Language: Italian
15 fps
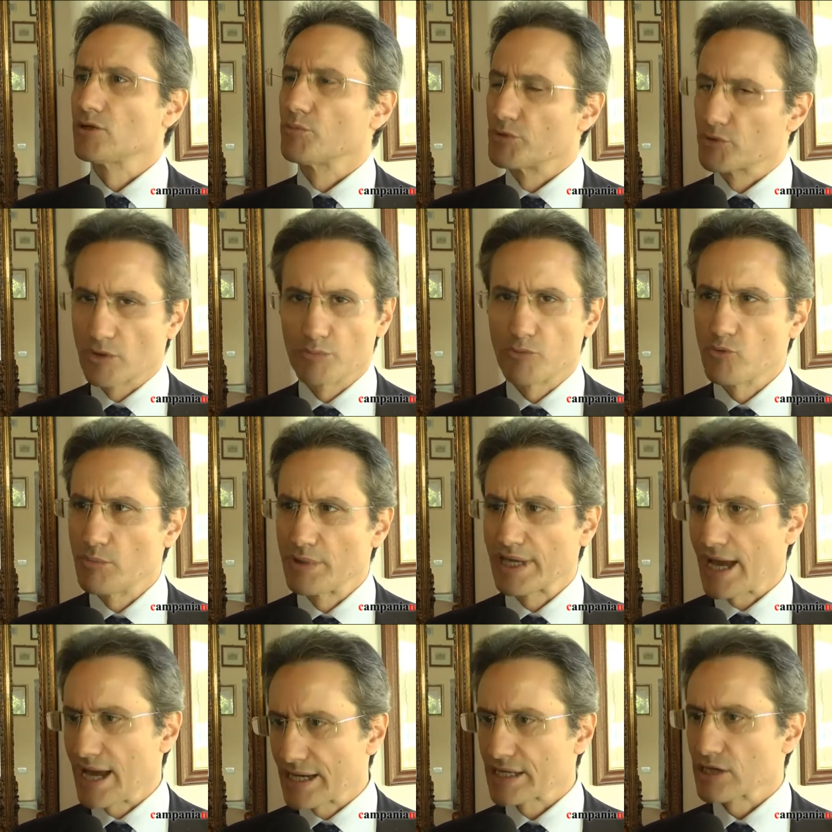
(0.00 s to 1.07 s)
l'opinione
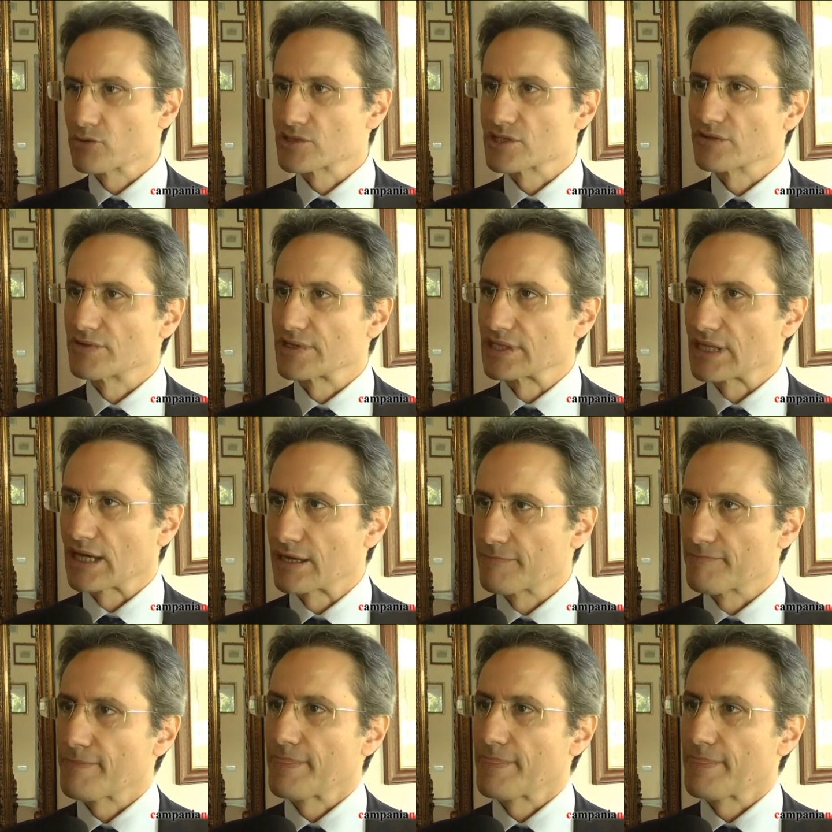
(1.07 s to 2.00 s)
pubblica, anche con severità,